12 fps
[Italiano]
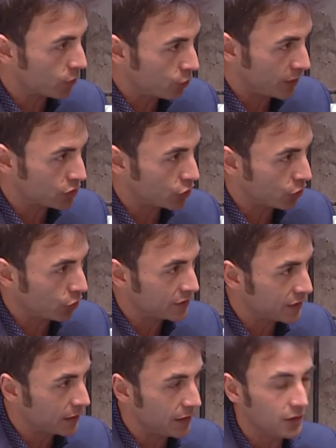questo
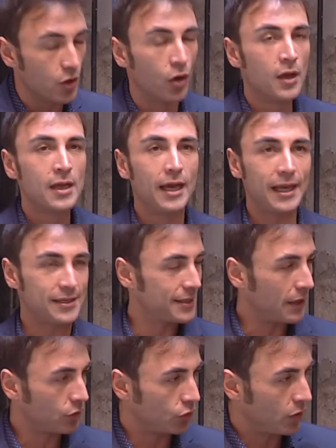consiglio è
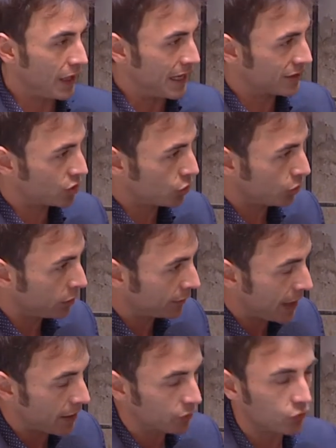stato
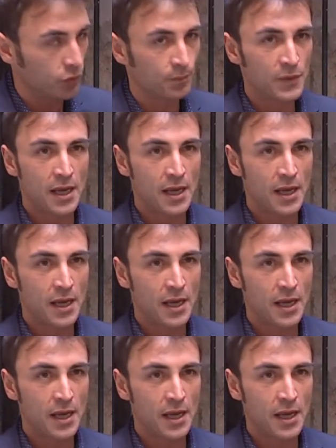ascoltato.